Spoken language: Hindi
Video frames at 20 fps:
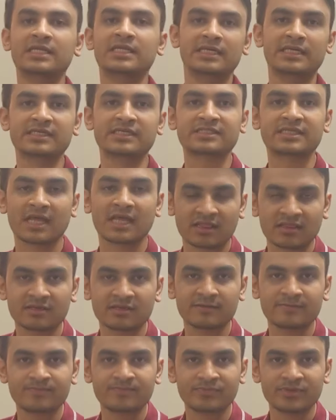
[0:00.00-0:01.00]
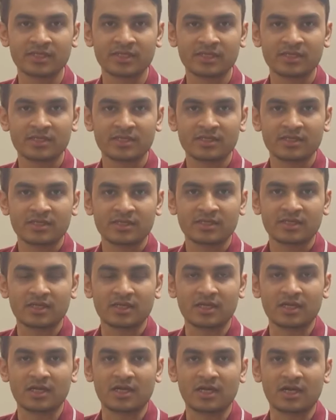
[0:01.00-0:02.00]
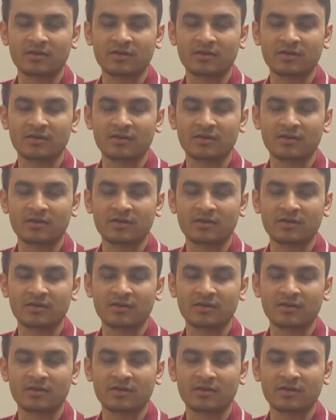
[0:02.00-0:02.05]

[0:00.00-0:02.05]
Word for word: हिली के साथ आ,